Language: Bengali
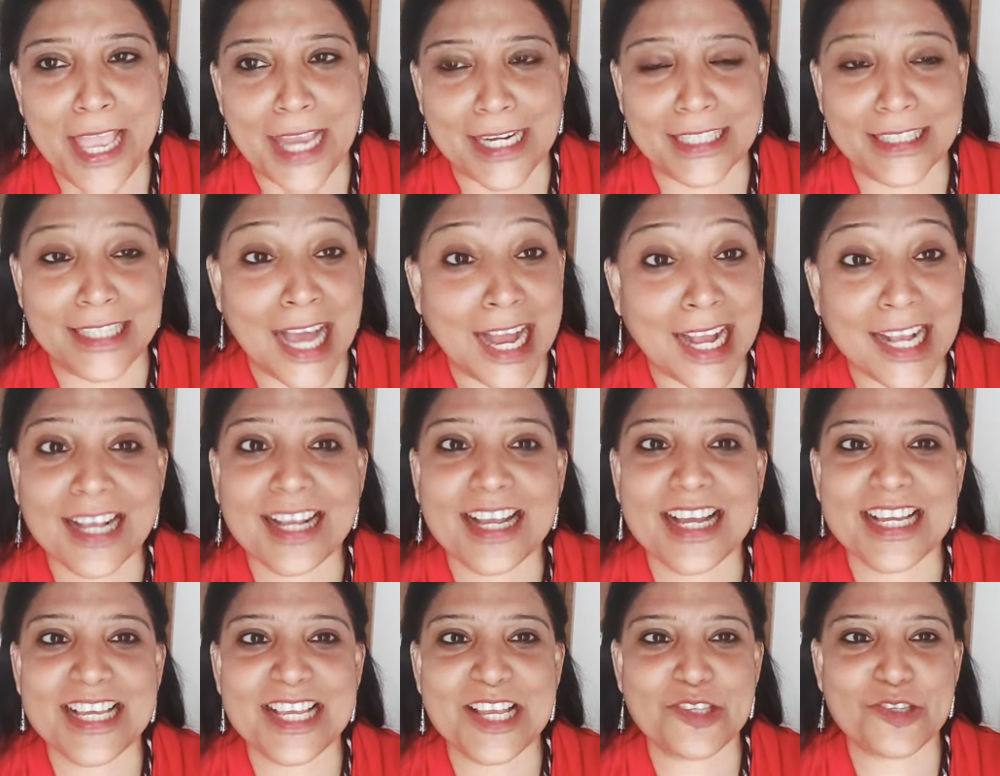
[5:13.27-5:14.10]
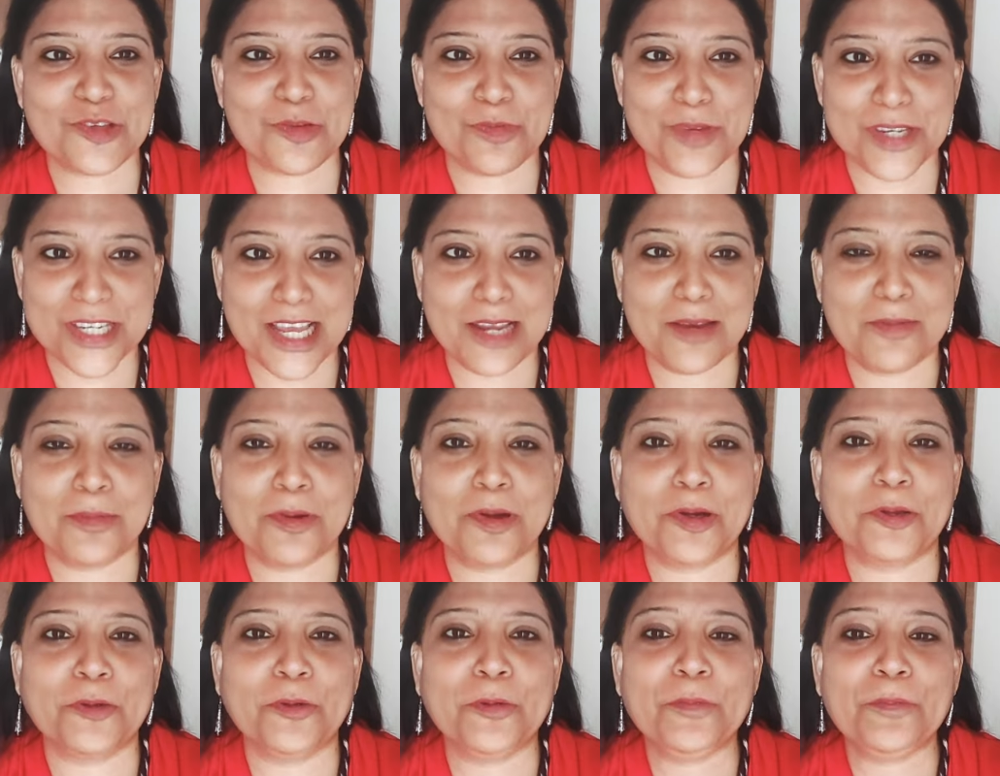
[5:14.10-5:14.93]
একটা ধাক্কা খেয়েছো বিশাল
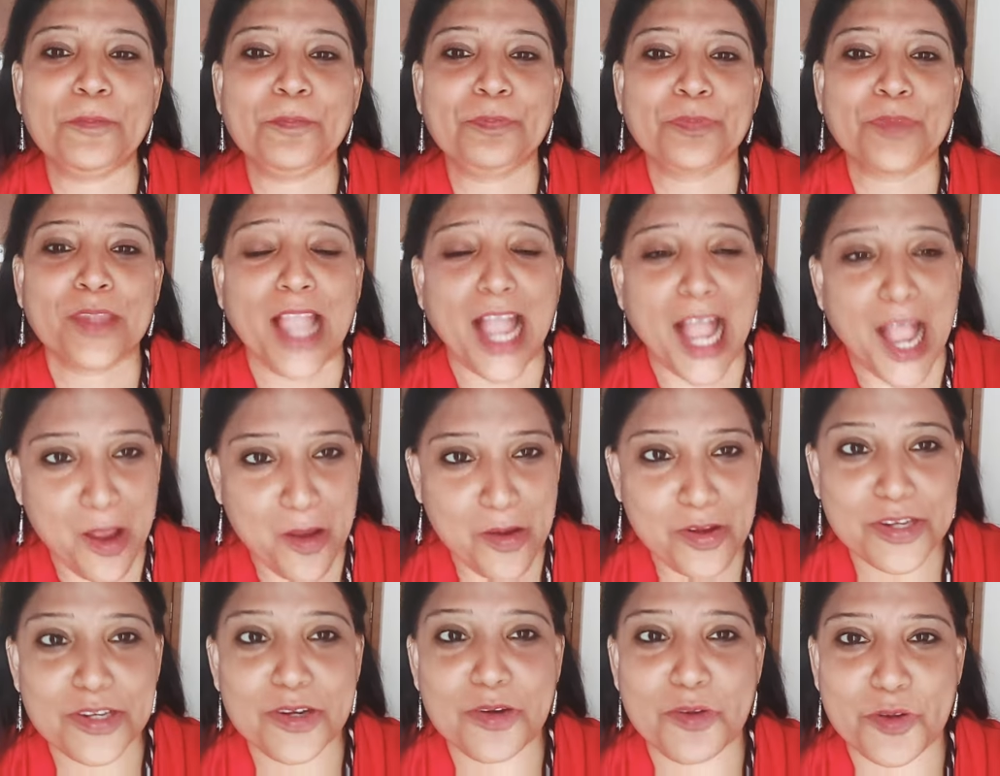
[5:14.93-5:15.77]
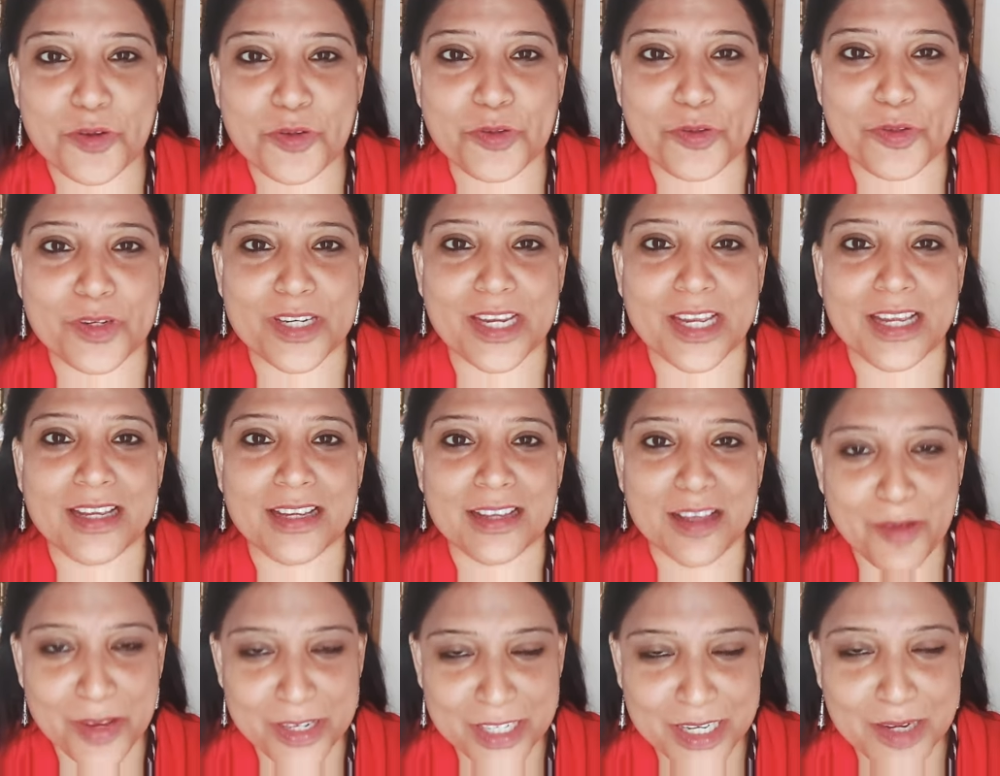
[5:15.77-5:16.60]
বড় আয়ুষের ওষুধটা
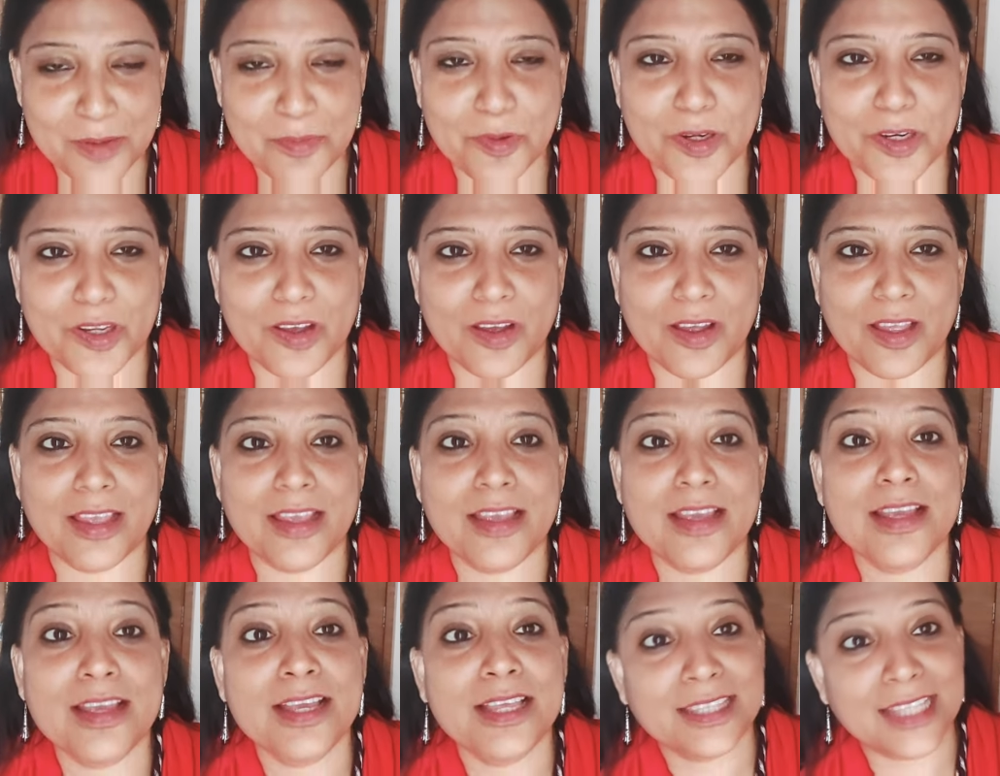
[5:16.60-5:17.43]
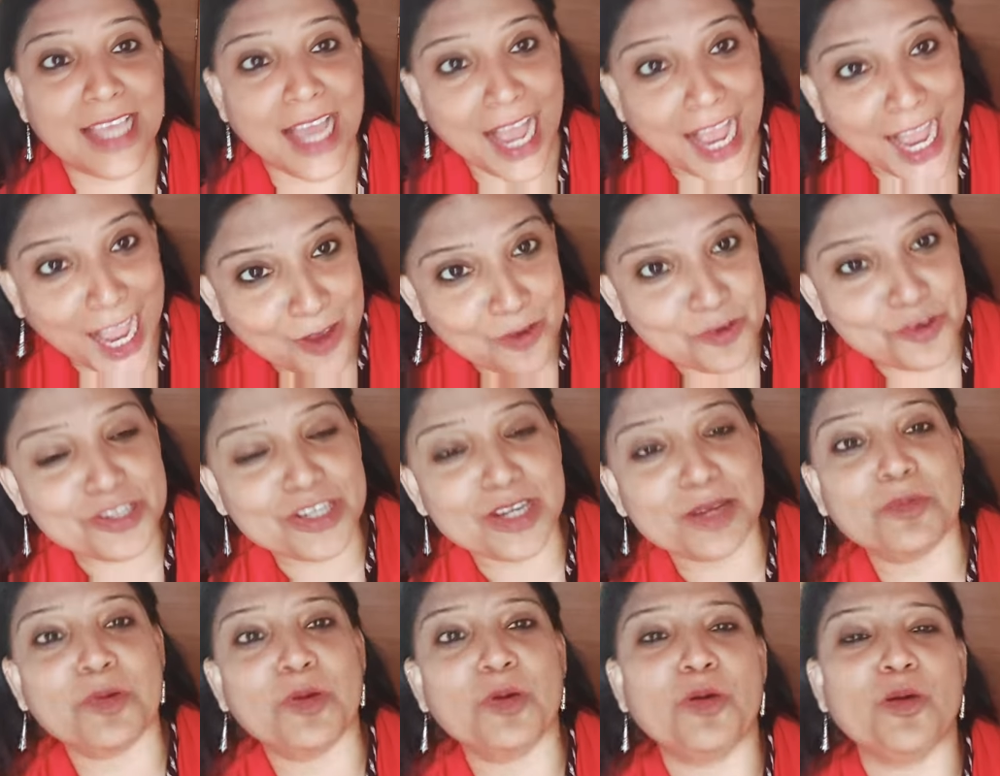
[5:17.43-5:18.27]
আমার সেটা মনে হয় তো
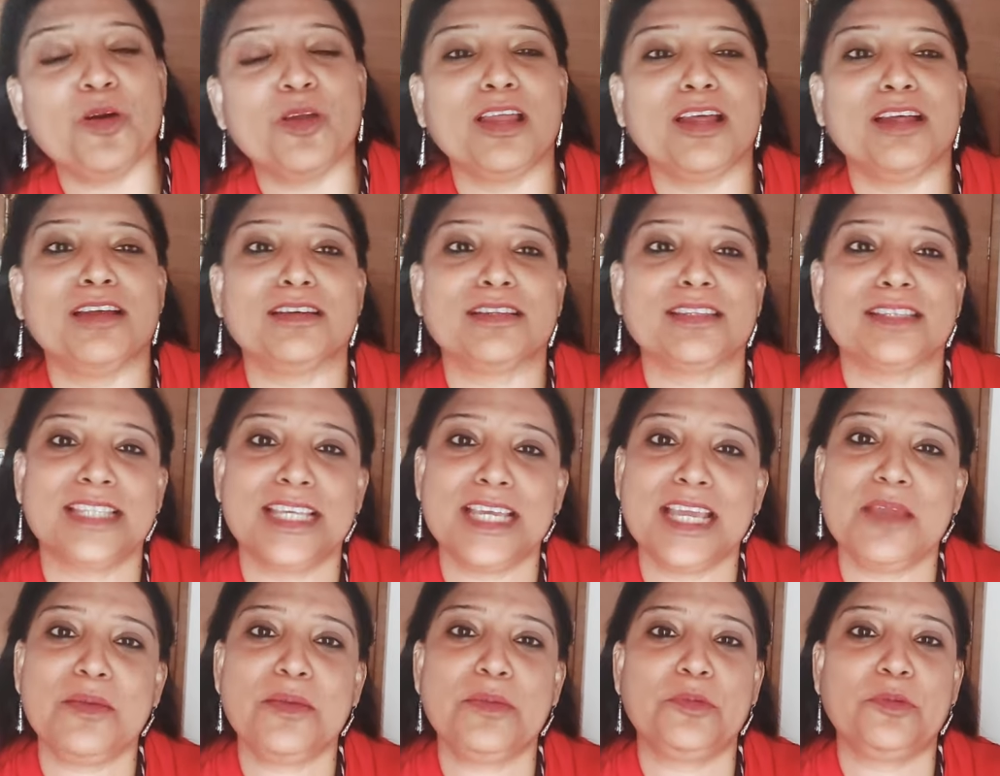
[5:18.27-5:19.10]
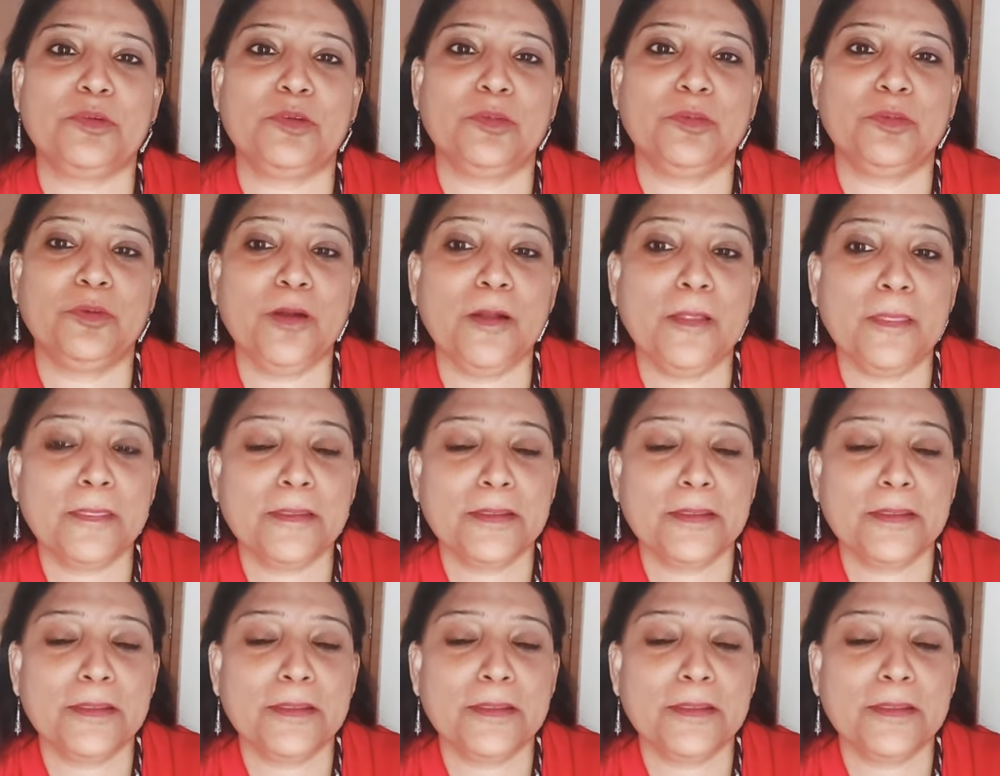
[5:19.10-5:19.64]
আয়ুষের মঙ্গলার্থে আমি বলবো